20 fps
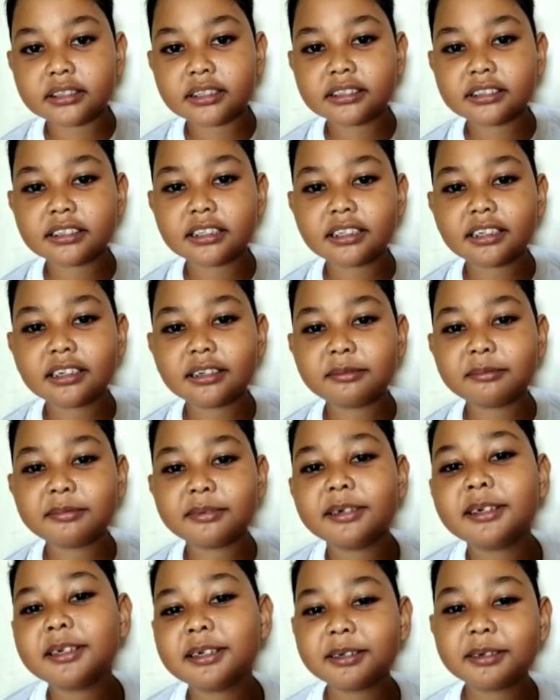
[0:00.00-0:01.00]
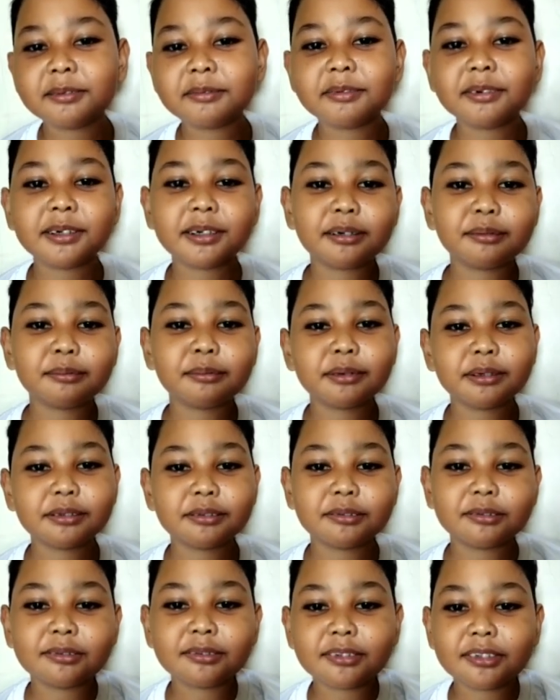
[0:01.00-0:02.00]
Assalamualaikum
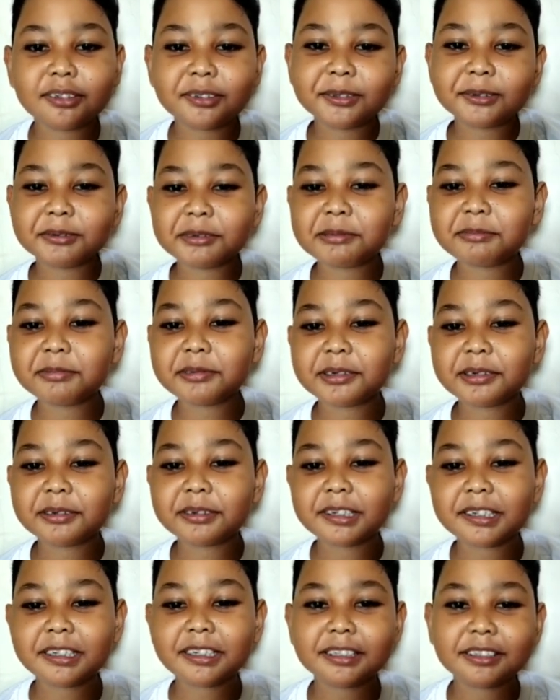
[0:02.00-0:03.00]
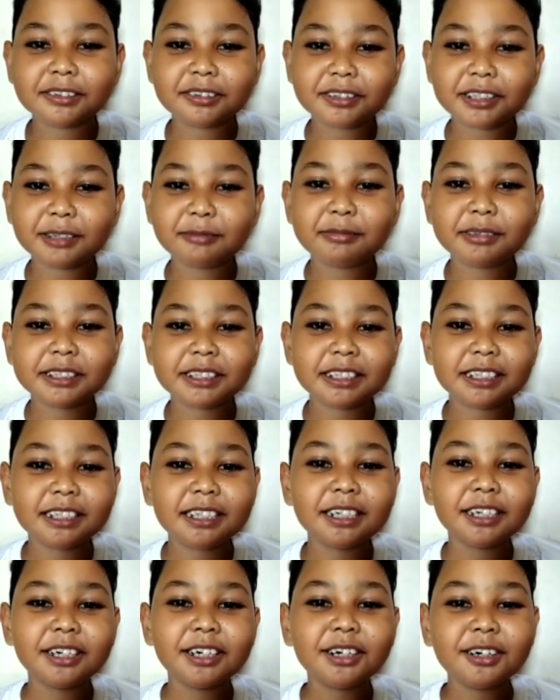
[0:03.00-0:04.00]
warahmatullahi wabarakatuh. Nama
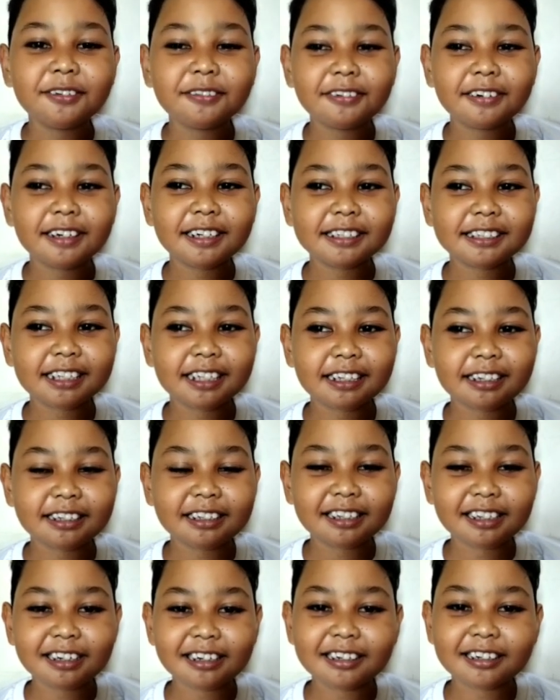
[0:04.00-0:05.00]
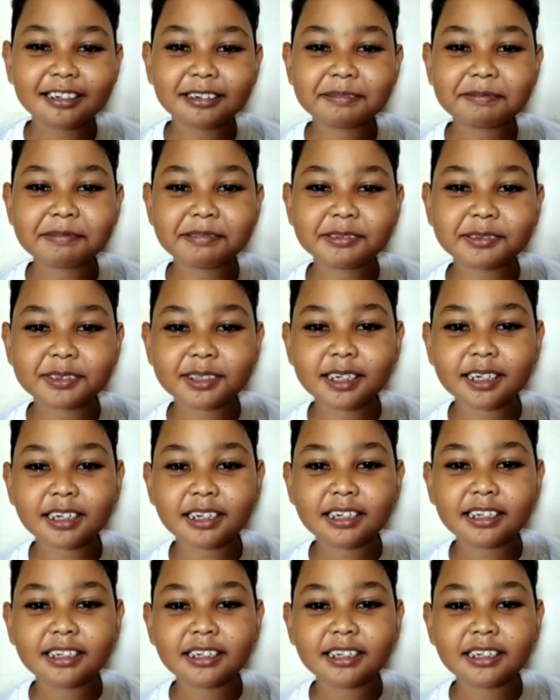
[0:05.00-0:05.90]
saya Faris Arya Randa Putra.